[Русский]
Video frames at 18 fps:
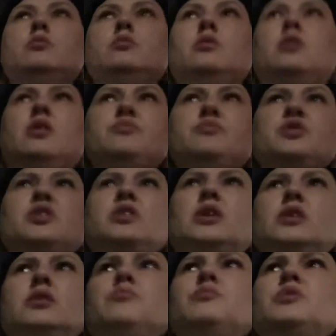А вообще
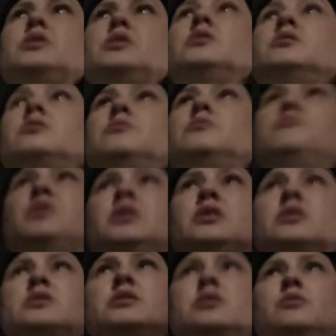надо мне
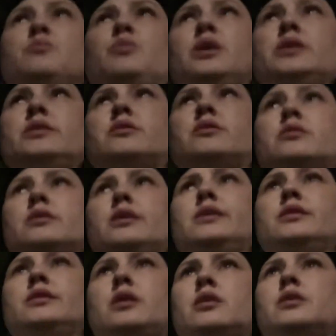меня снимать,
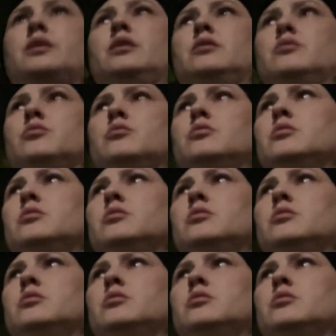когда я так еду?